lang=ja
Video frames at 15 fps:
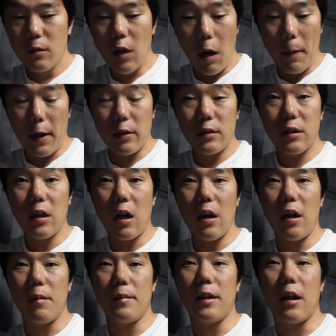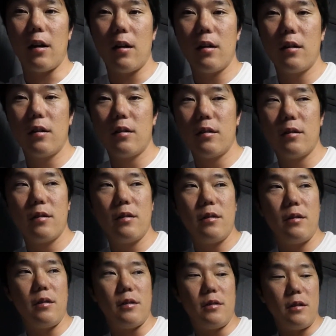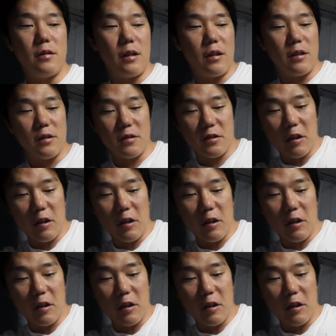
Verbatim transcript: やばい時間やみたいな全然